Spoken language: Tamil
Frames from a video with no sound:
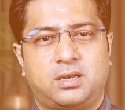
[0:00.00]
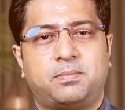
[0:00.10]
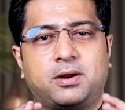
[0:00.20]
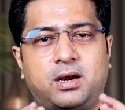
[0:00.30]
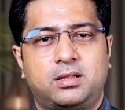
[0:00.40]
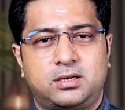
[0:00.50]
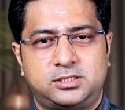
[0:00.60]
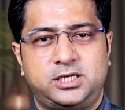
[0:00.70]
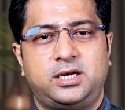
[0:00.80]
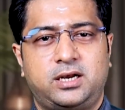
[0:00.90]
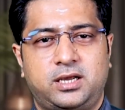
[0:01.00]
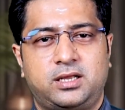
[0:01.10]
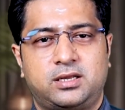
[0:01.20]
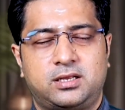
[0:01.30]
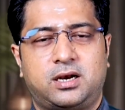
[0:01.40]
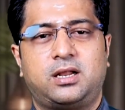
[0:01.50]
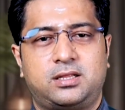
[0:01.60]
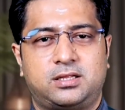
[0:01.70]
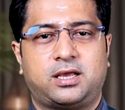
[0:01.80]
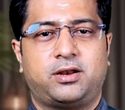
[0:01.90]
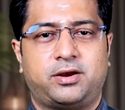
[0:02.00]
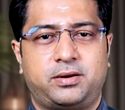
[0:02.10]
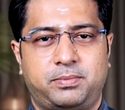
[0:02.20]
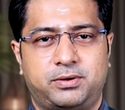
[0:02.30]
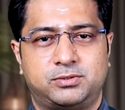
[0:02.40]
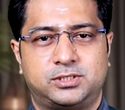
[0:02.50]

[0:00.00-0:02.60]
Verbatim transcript: அது நம்ம கழுத்துல ஷீல்ட் லைக் இருக்கிறதுனால அது தைராய்டுன்னு பேர்